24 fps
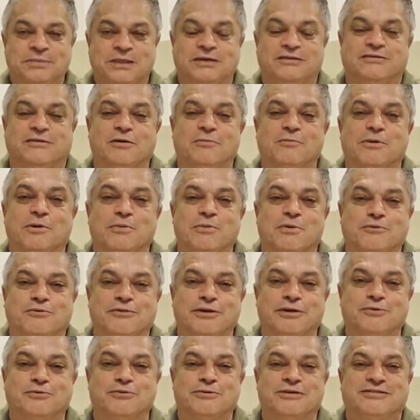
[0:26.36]
Estão
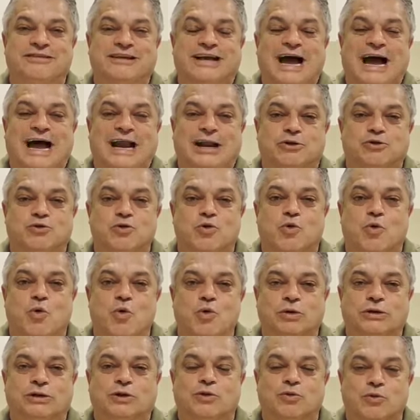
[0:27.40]
promovendo um escárdio
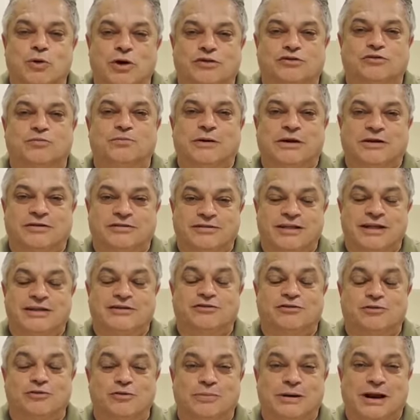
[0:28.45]
contra o nosso
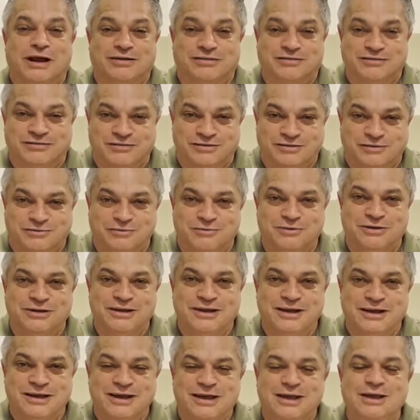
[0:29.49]
presidente do Brasil
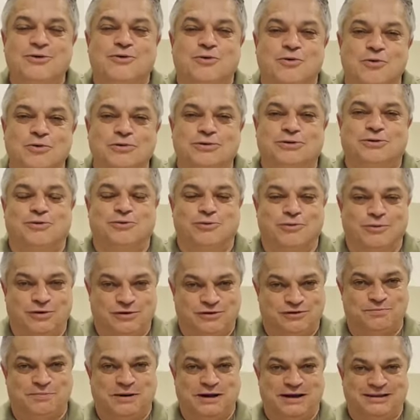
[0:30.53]
e contra o
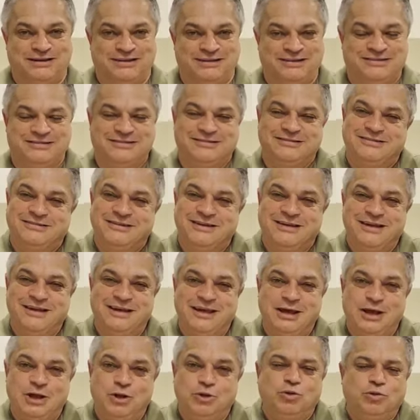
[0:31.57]
nosso país.
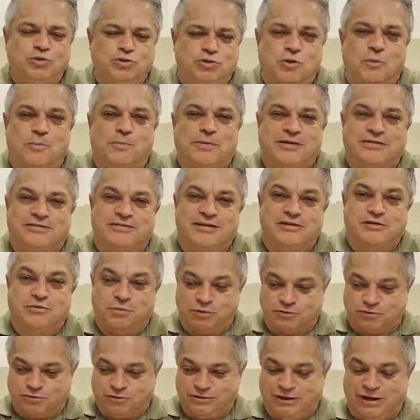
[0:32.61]
Tudo que o presidente
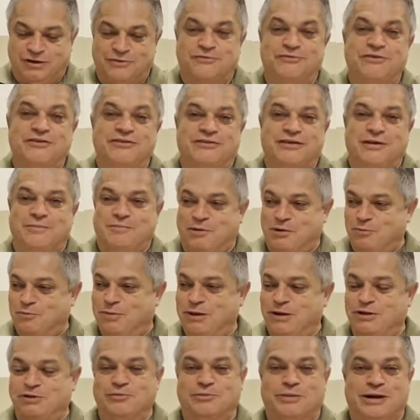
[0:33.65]
Bolsonaro fizer para o
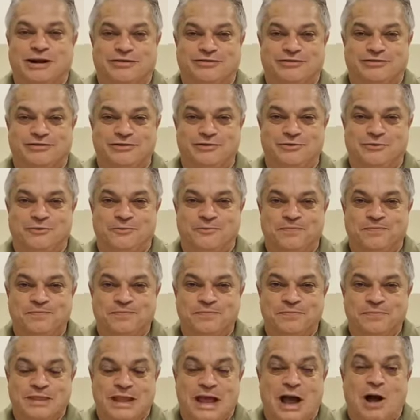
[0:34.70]
bem do Brasil,
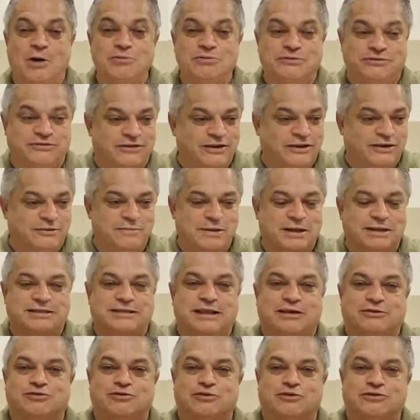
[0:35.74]
há um segmento
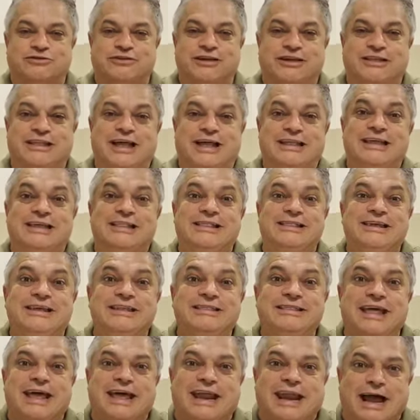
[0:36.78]
da sociedade
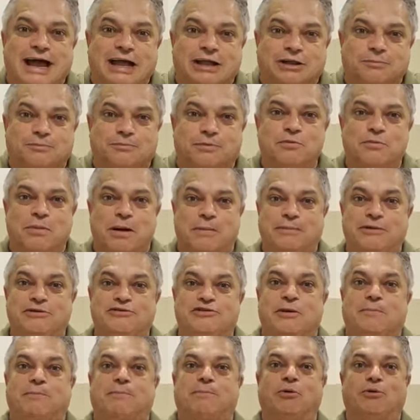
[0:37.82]
liderado por uma
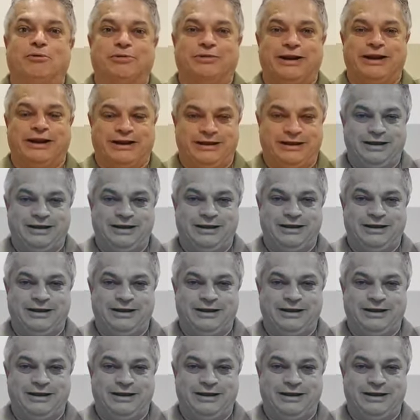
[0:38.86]
mídia podre.